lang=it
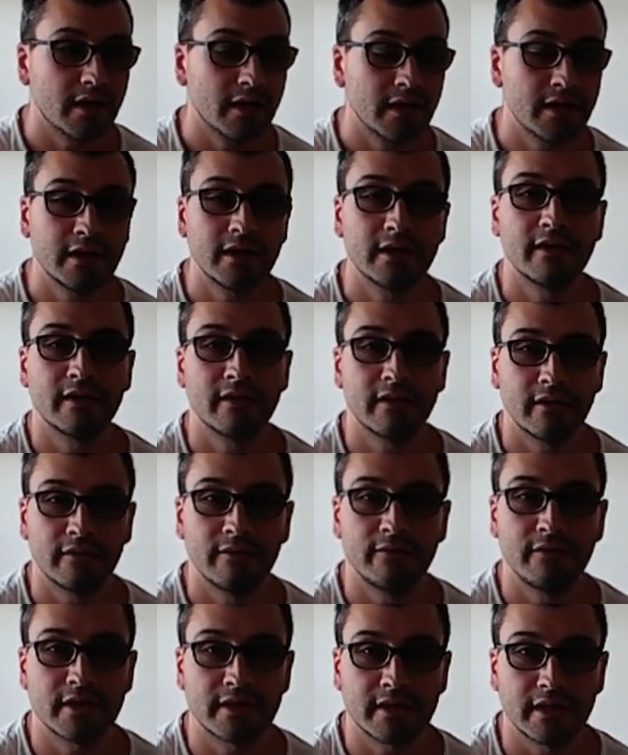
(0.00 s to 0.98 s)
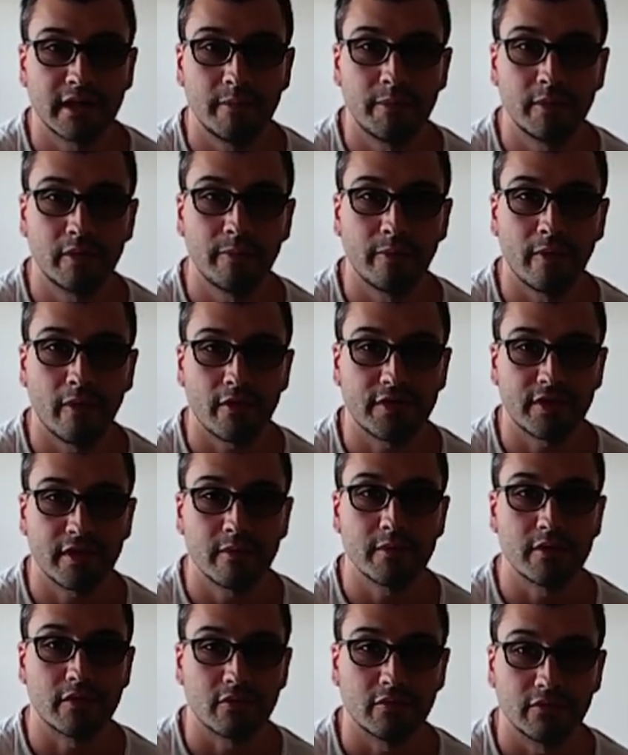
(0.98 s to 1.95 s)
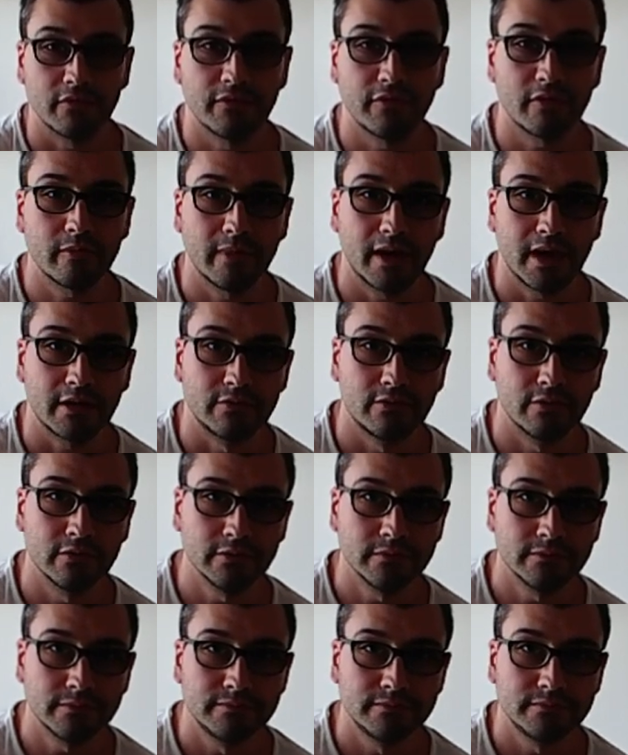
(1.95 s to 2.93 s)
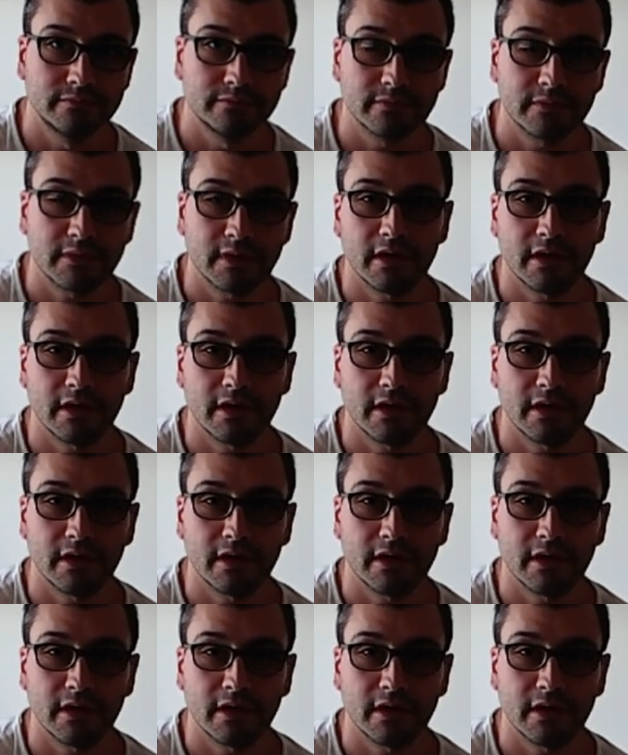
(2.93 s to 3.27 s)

E vista la proposta mi sono informato